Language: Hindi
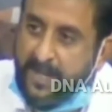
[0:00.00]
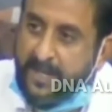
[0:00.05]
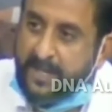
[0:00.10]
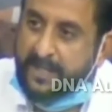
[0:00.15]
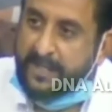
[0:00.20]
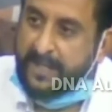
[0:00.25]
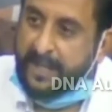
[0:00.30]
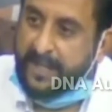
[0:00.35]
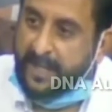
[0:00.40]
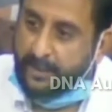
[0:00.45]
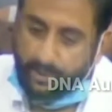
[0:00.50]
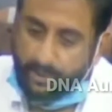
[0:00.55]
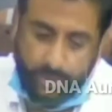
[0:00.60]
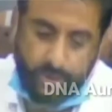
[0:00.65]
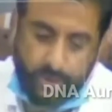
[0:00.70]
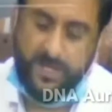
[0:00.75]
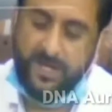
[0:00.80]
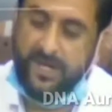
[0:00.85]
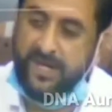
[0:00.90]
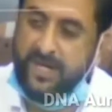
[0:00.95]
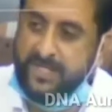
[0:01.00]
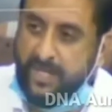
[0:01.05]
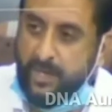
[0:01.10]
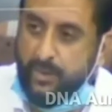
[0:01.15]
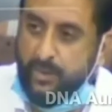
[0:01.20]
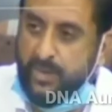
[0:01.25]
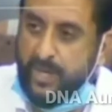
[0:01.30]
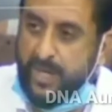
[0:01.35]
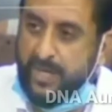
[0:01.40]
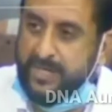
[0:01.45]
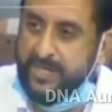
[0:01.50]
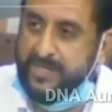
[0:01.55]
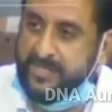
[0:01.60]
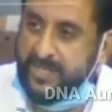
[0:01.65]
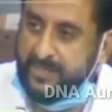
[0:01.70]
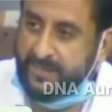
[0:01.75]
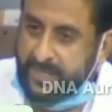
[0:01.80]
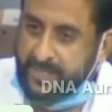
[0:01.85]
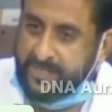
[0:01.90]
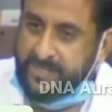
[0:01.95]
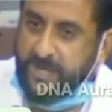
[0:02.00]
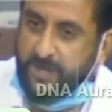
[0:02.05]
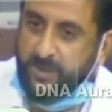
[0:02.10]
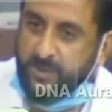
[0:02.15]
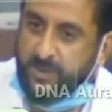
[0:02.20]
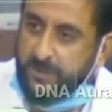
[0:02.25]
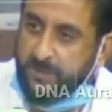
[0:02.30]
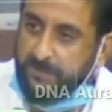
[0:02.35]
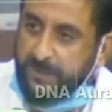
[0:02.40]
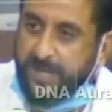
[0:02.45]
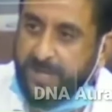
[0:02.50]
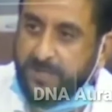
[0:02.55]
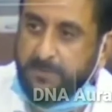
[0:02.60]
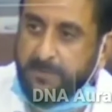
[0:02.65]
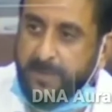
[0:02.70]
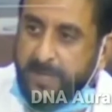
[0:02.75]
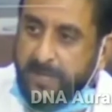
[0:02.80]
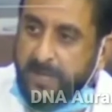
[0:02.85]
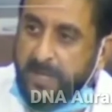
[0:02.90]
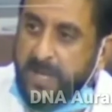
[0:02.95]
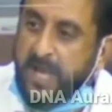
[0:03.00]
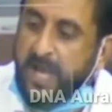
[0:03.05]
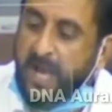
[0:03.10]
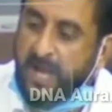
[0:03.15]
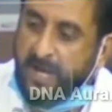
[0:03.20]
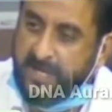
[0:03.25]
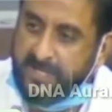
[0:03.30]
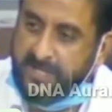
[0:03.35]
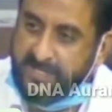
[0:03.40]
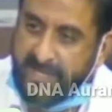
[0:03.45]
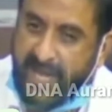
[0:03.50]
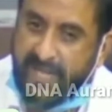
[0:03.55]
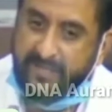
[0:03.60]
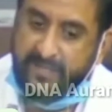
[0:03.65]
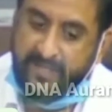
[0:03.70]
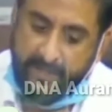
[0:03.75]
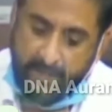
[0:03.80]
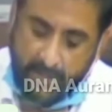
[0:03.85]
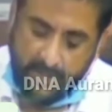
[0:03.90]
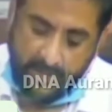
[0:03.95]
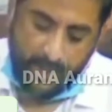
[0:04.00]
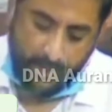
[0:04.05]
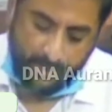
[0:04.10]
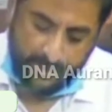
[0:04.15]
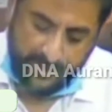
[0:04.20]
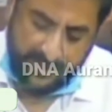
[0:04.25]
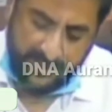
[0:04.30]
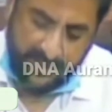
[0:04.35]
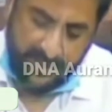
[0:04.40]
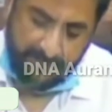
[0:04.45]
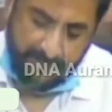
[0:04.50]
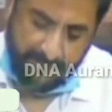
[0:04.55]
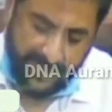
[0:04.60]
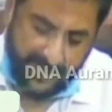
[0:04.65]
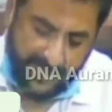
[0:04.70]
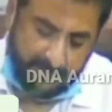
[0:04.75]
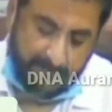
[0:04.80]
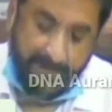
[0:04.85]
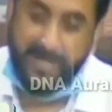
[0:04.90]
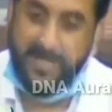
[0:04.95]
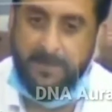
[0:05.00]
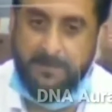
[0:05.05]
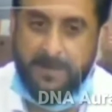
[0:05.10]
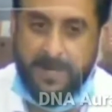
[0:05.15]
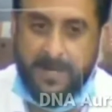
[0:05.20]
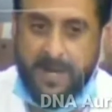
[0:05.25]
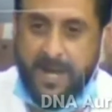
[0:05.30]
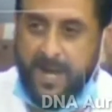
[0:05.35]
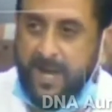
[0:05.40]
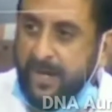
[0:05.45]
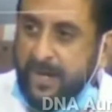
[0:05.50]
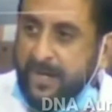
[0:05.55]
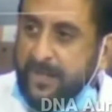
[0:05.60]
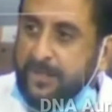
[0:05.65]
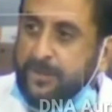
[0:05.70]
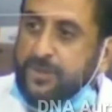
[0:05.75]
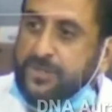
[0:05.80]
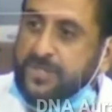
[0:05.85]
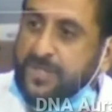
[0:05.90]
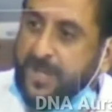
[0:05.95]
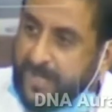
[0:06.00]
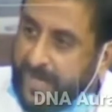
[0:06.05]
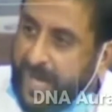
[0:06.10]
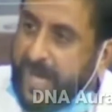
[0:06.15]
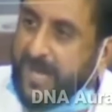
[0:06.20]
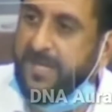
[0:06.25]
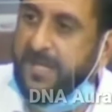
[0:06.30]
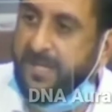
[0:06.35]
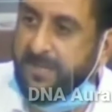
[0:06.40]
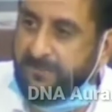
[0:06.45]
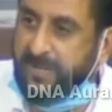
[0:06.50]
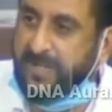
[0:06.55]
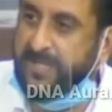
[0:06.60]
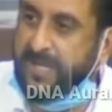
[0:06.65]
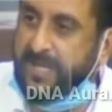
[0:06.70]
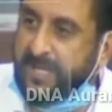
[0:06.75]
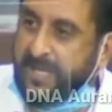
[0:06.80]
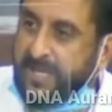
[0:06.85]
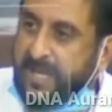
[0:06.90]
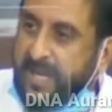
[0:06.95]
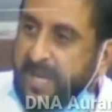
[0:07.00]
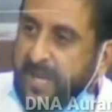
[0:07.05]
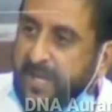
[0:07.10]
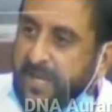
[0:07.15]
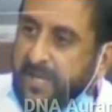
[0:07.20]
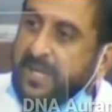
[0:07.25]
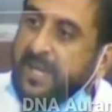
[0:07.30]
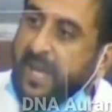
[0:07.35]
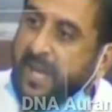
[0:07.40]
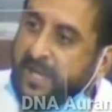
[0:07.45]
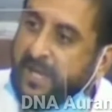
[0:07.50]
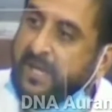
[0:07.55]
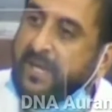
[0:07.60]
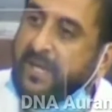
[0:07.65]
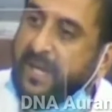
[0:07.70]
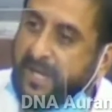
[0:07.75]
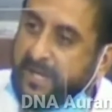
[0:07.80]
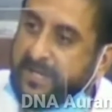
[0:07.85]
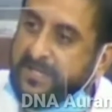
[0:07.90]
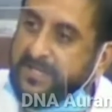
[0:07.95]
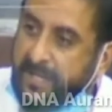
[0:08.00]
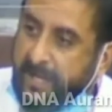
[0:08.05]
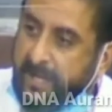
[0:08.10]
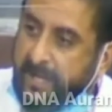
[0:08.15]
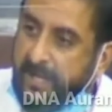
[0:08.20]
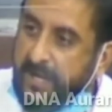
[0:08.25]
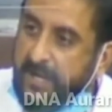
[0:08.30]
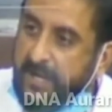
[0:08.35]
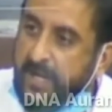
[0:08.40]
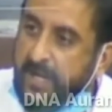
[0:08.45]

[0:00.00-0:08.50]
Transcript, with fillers: ये अनुरोध करना चाहूंगा कि सत्तर सालों के बाद भी अगर सात दिन और नौ दिन के बाद पानी मिल रहा है तो सरकार ने ये वादा किया है कि हर घर जल